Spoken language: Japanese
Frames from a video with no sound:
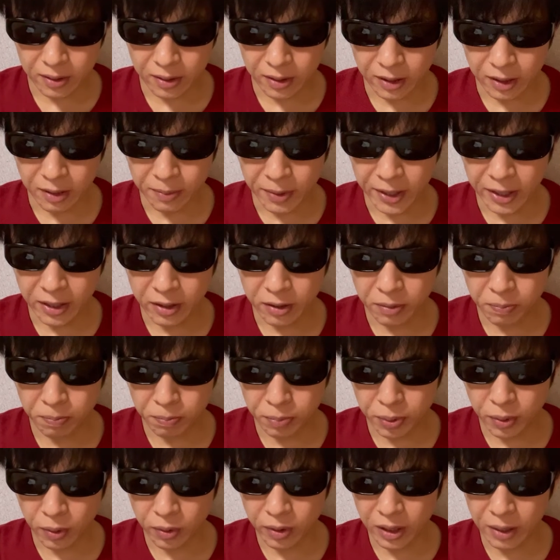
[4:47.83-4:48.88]
移民
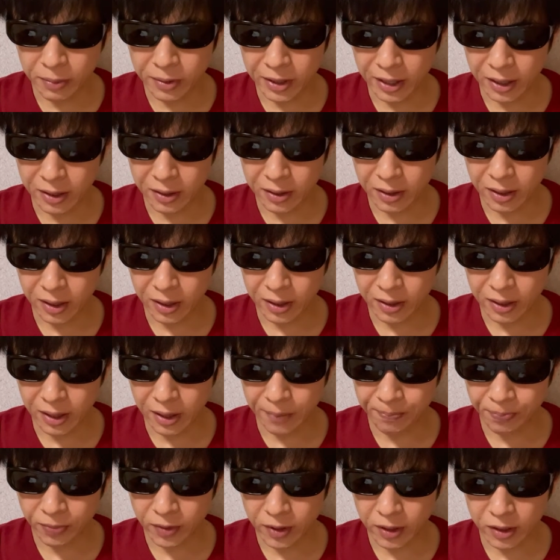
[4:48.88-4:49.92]
プログラムに入ってい
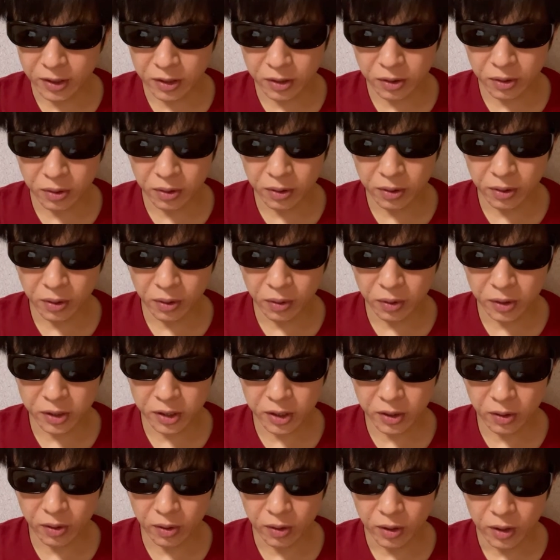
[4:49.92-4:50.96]
て、就労指
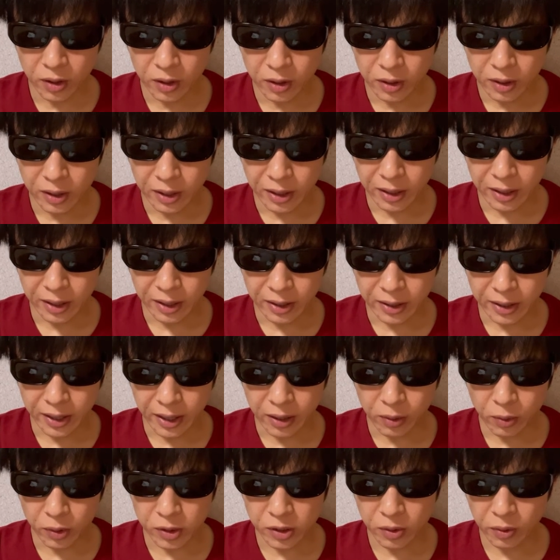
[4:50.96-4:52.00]
導、えー、
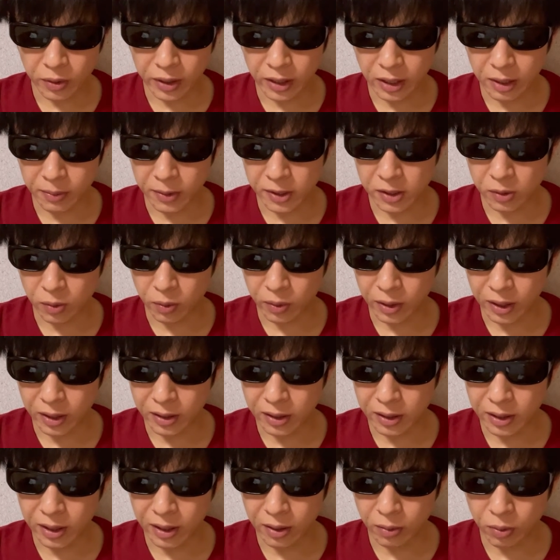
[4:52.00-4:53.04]
言語指導を受けています。
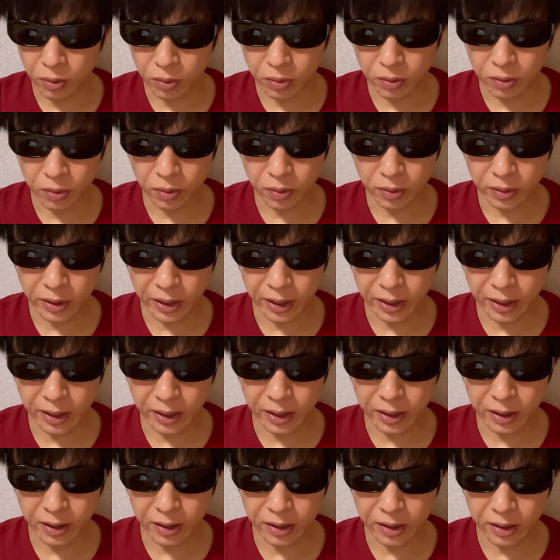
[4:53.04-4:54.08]
オランダ、北欧で、
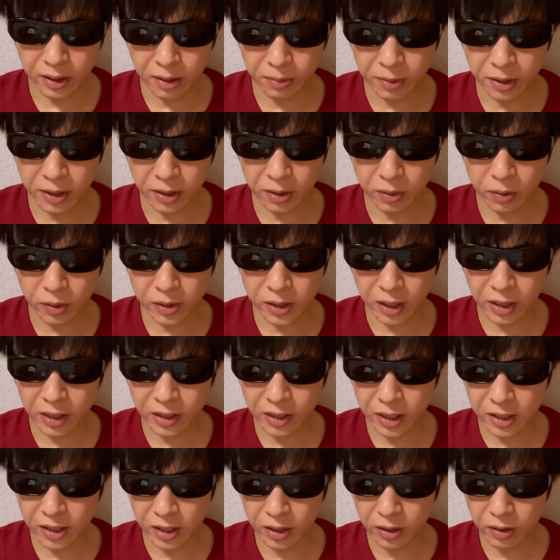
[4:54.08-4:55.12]
えー、移民として認
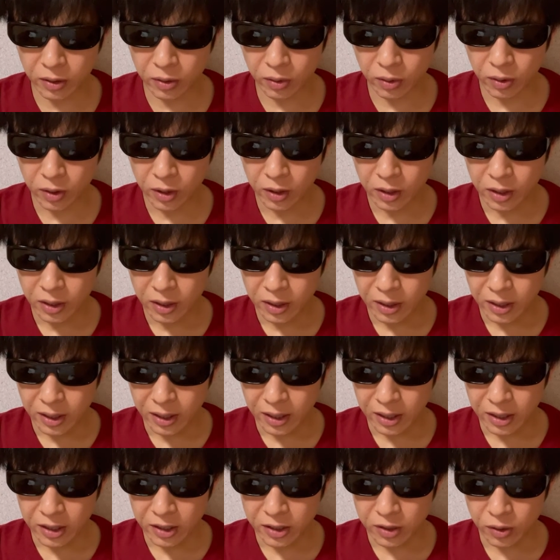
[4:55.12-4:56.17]
定されると、
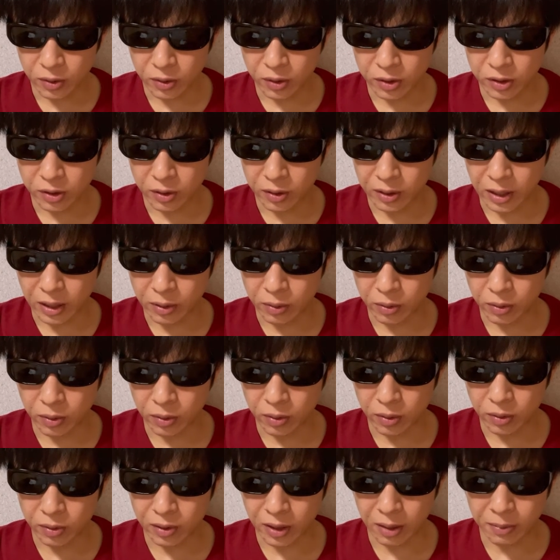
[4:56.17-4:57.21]
衣食住確保
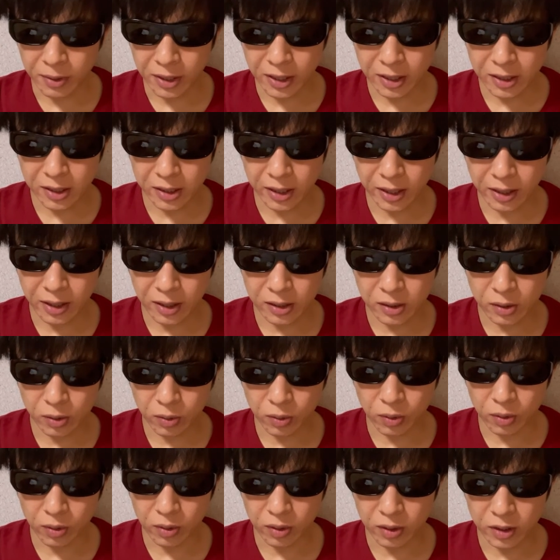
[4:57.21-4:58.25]
のために生活保護
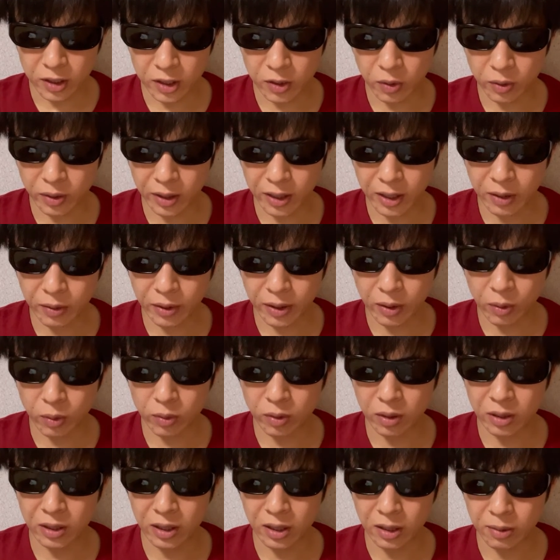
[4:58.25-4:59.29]
を自動的に受けること
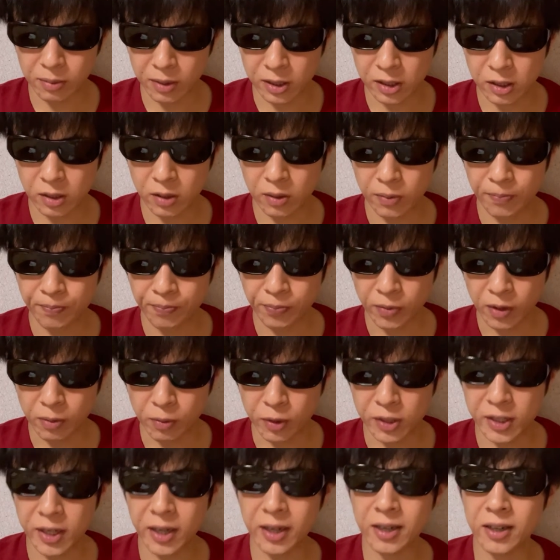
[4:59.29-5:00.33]
ができます。
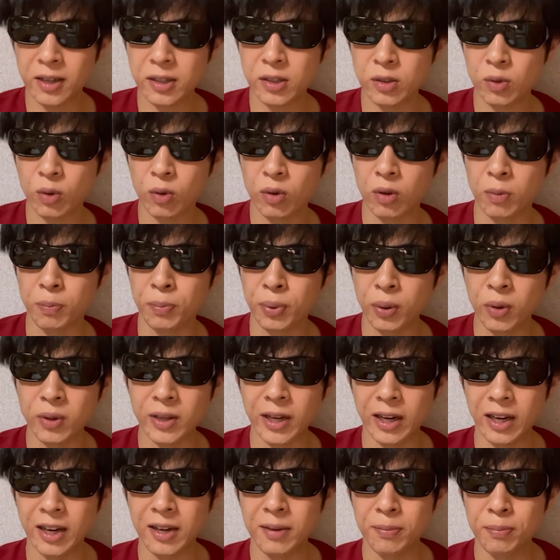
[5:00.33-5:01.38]
生活保護のプロだ
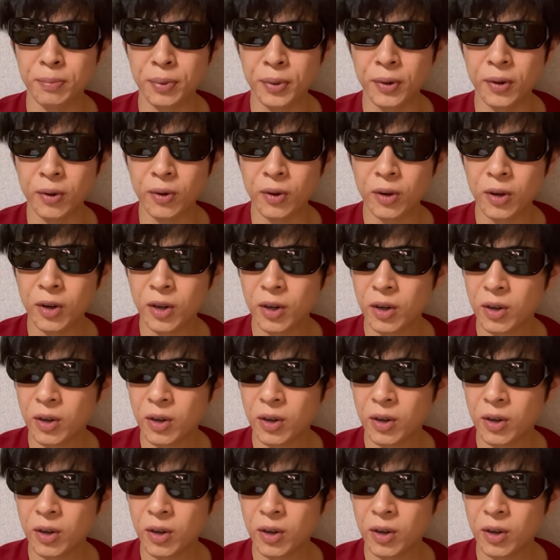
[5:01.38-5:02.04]
ね。プロ